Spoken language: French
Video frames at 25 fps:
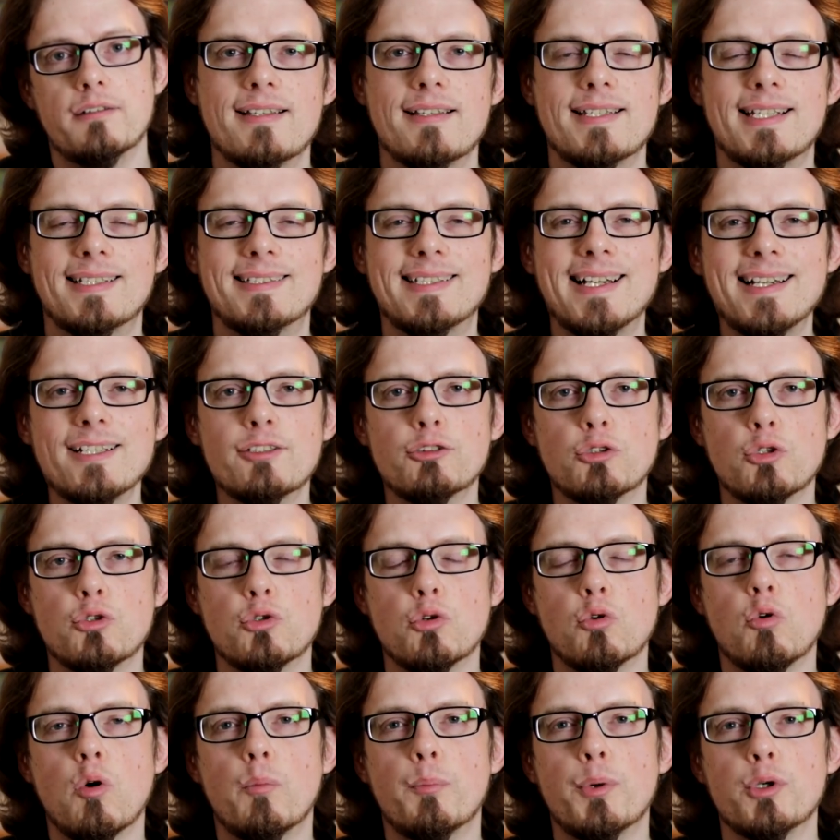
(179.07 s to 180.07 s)
Cet astre
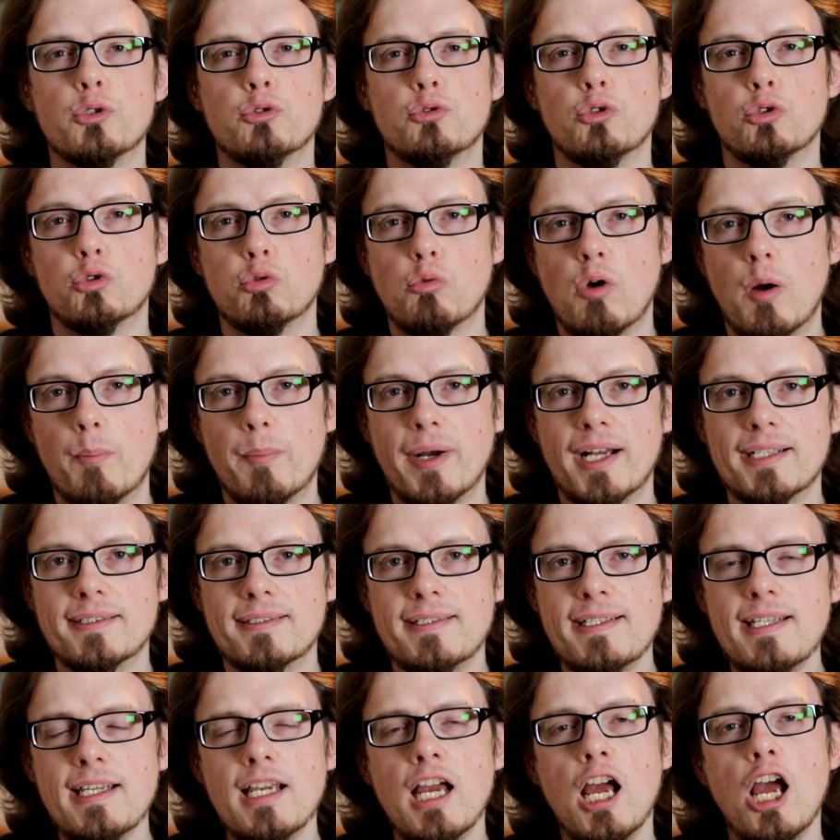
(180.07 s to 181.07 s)
se compose de trois
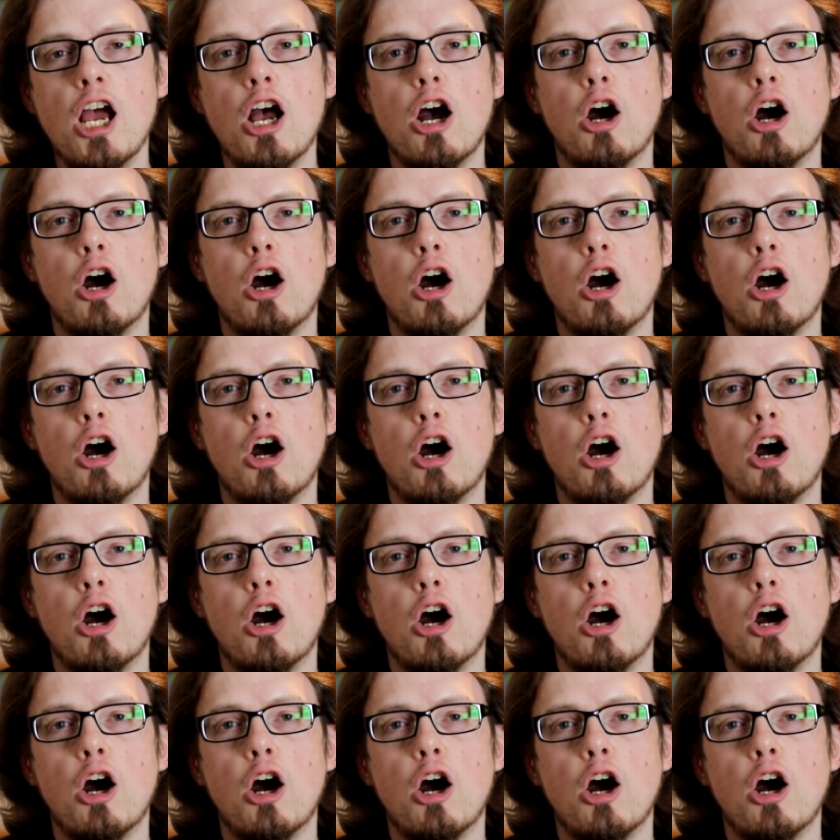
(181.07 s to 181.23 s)
parties.